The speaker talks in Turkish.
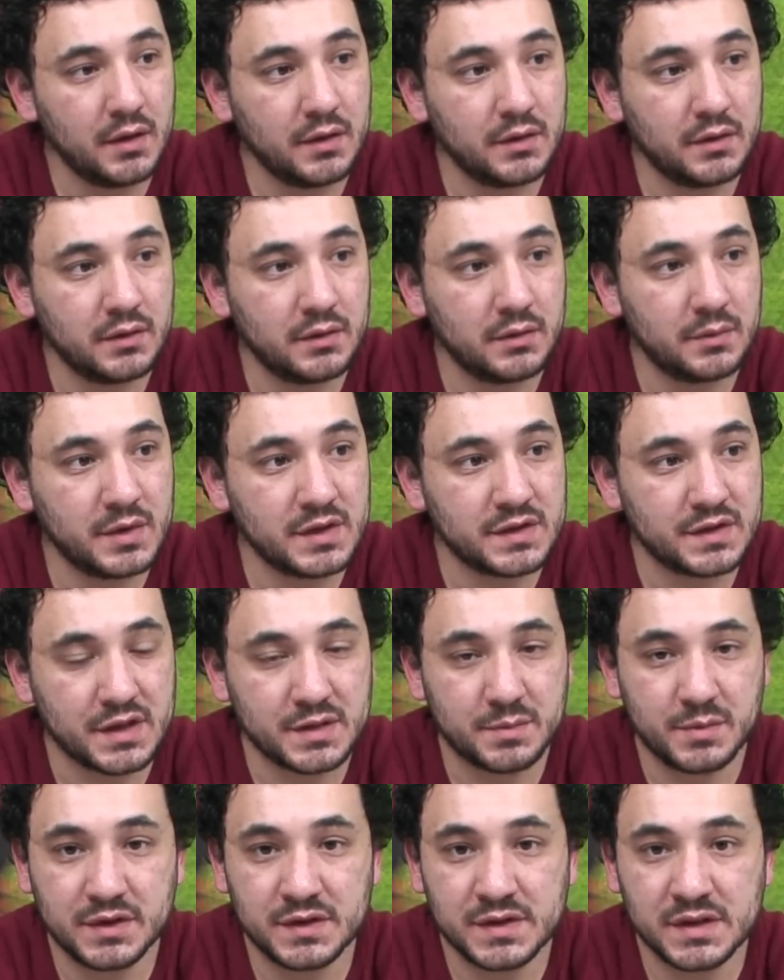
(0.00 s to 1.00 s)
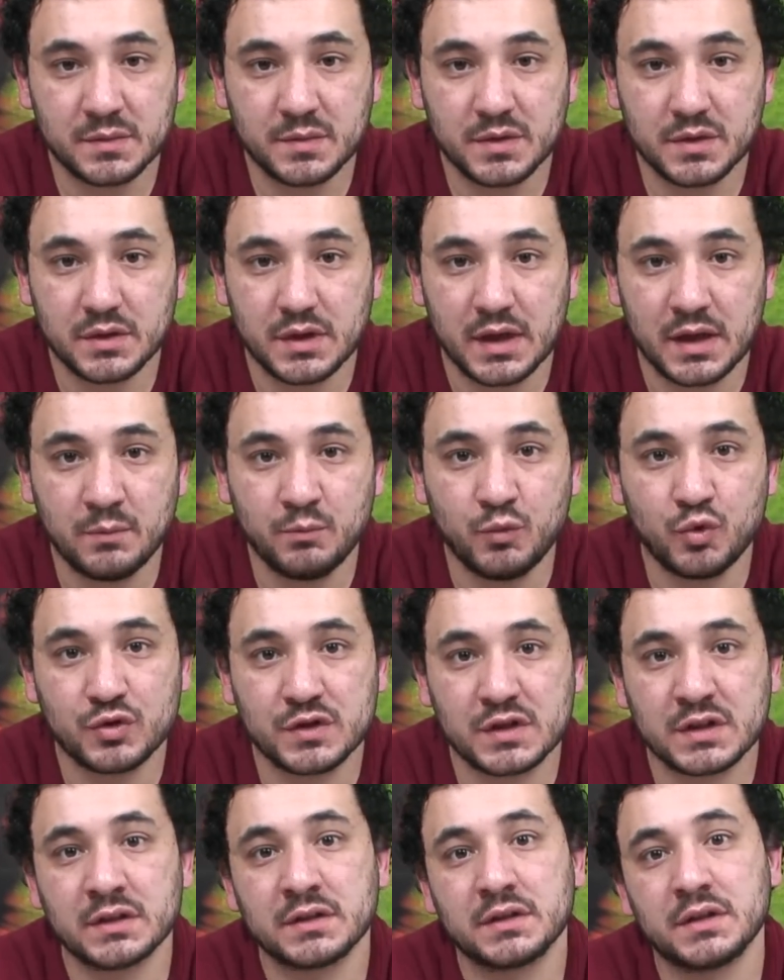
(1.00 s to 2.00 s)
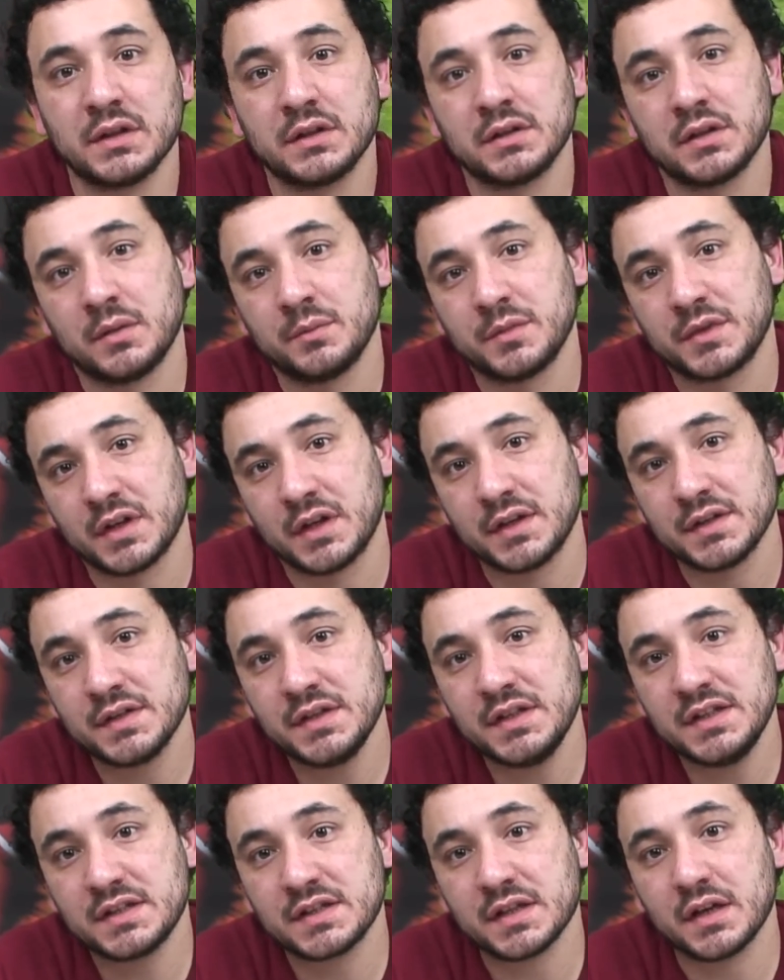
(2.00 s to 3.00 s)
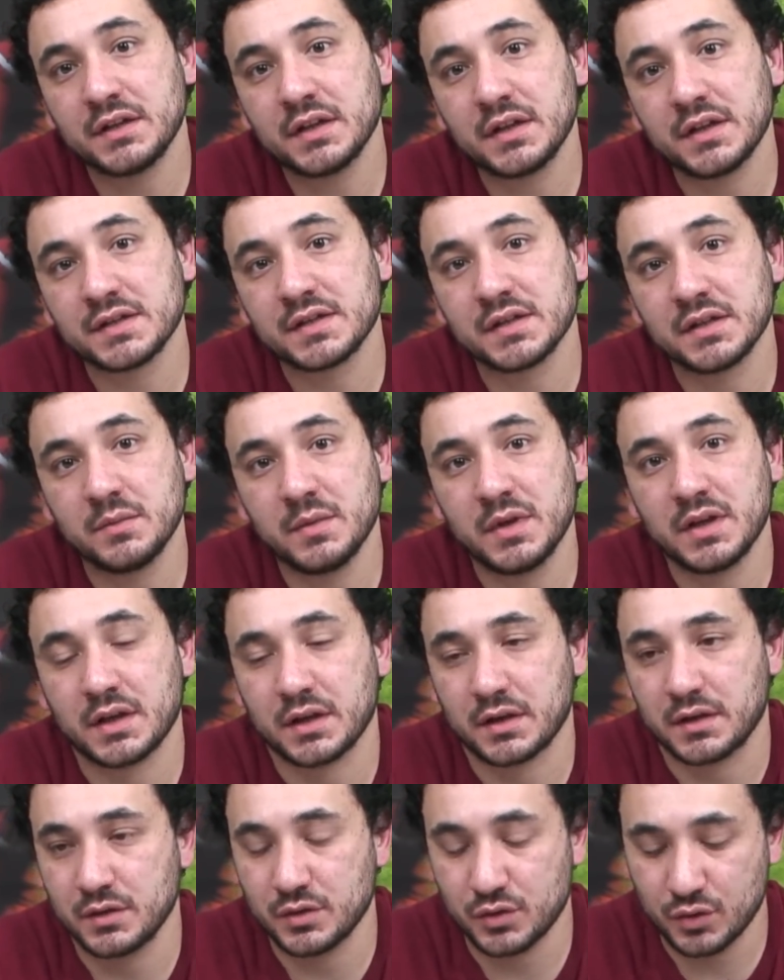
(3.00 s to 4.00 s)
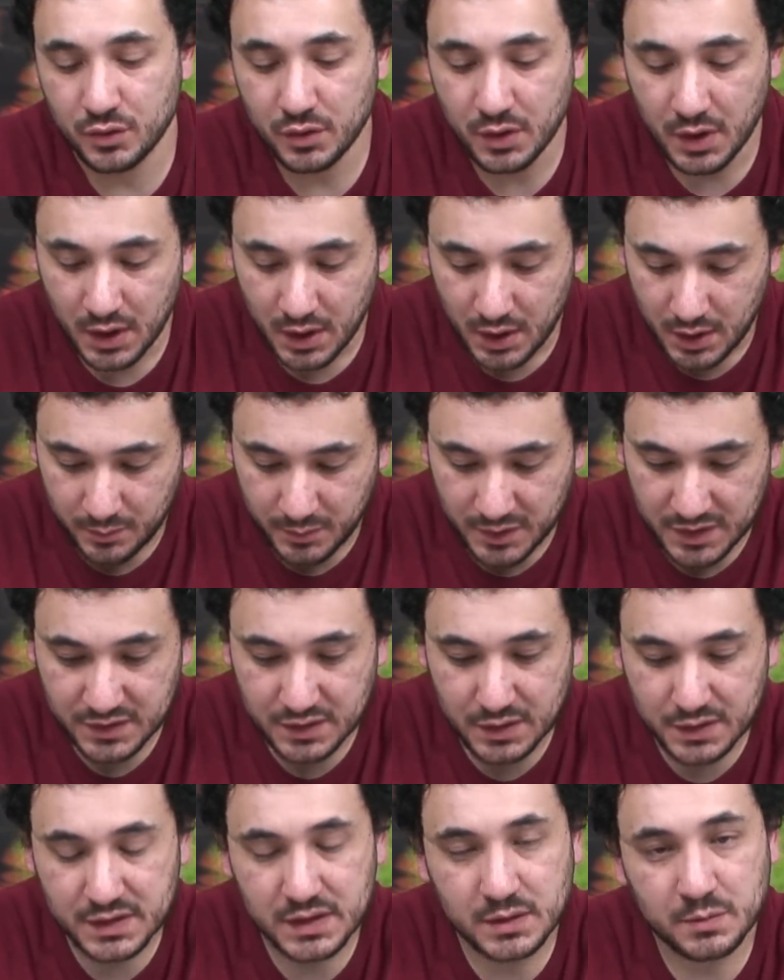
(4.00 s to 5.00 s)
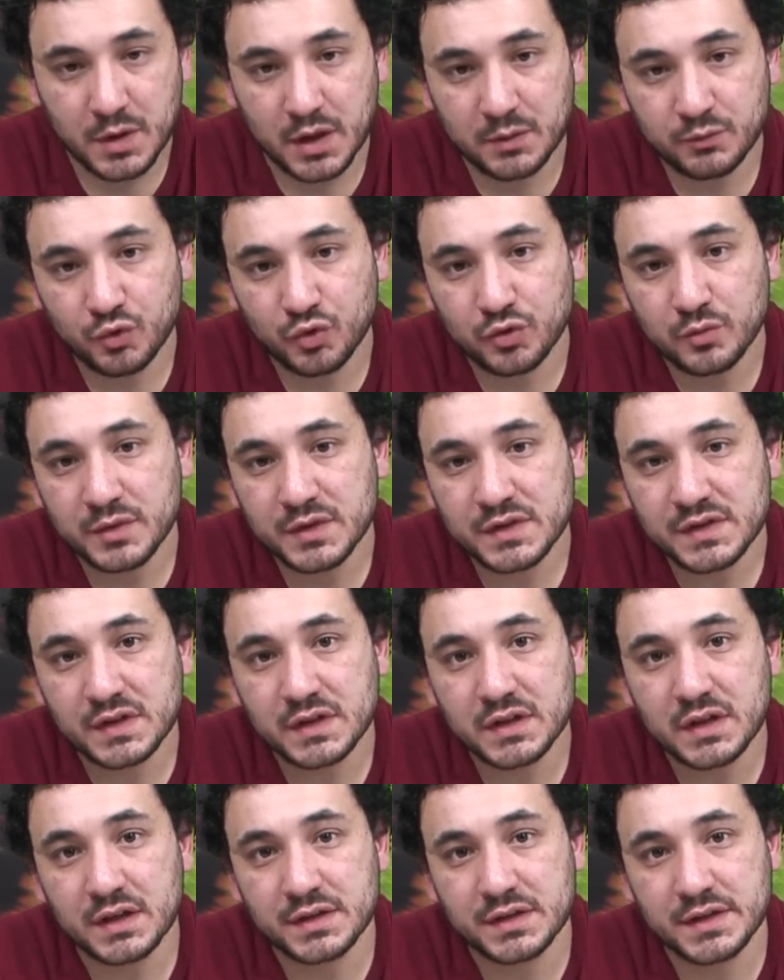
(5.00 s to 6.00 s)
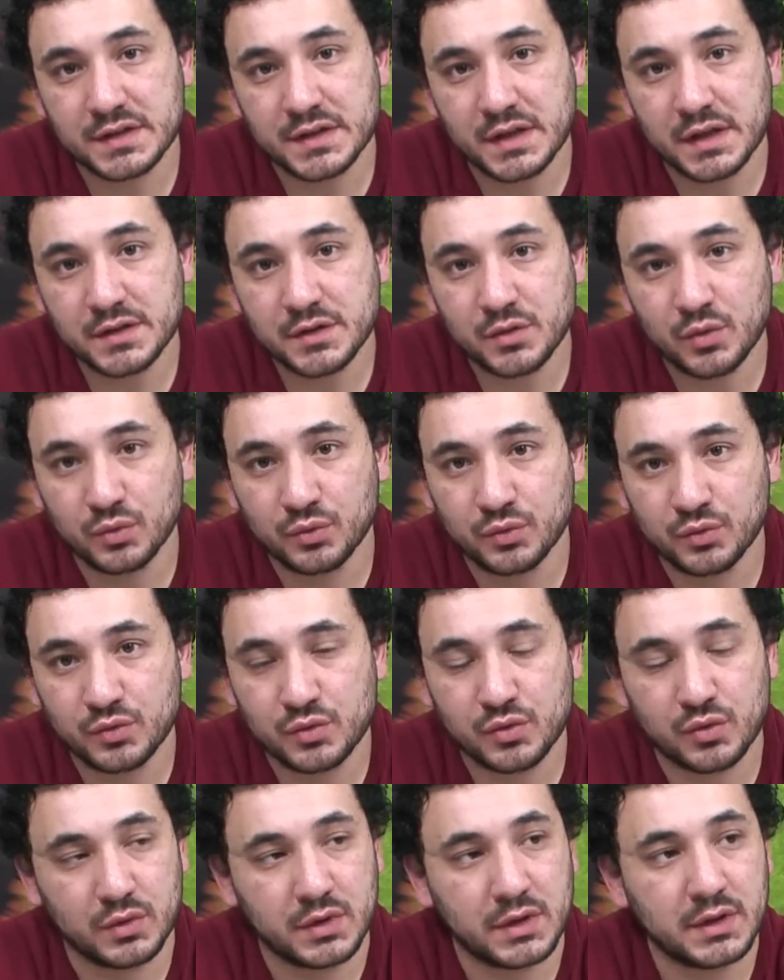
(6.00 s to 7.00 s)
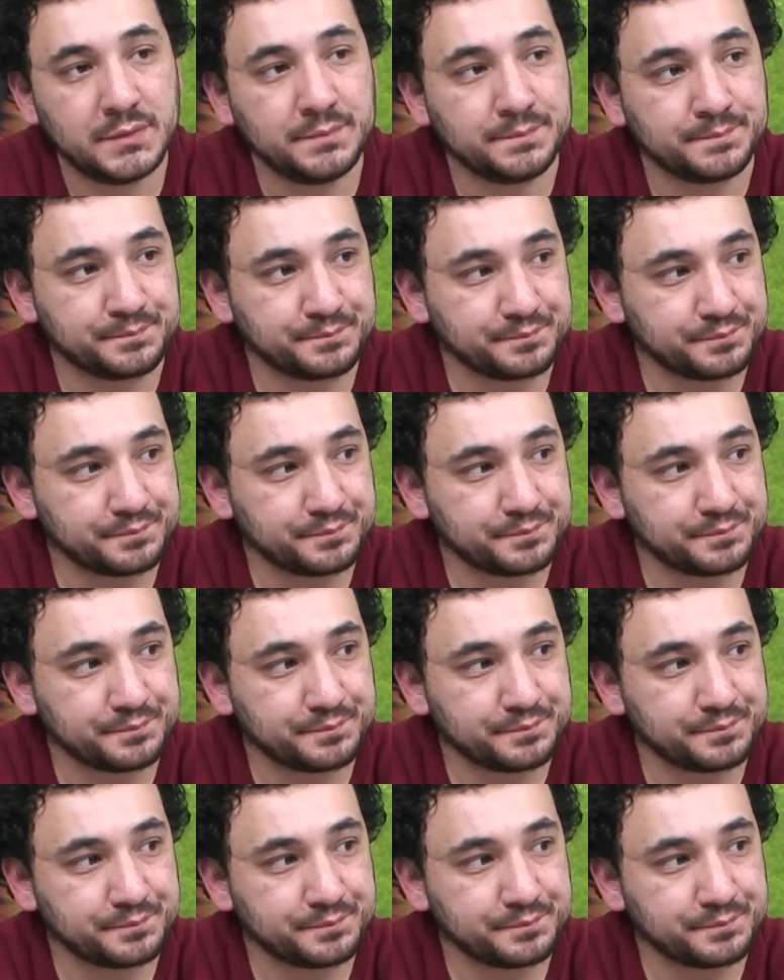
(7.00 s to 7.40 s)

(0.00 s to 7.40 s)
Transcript: E, Beşiktaş bildiğiniz gibi en büyük sıkıntılarından bir tanesini iç sahada kazanamayarak yaşıyor. Beşiktaş'ta İbrahim Toruman'ın sarı kart cezası olduğunu söyleyelim.